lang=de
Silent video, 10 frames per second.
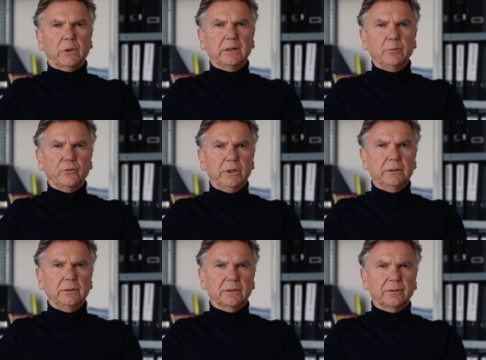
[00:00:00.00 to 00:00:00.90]
an ihm
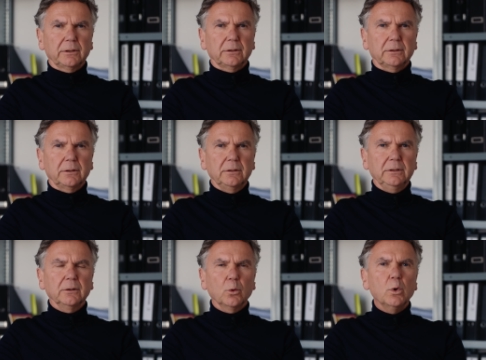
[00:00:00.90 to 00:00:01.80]
finde, dass er
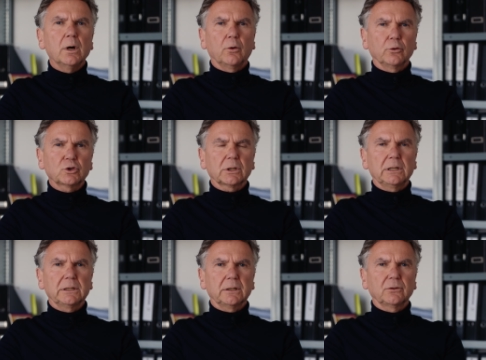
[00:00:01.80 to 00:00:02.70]
diese Ruhe
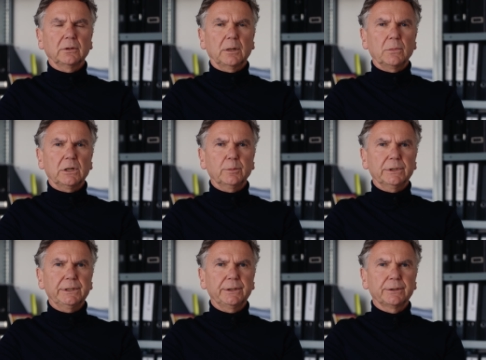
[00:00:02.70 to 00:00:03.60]
ausstrahlt in der Zusammenarbeit.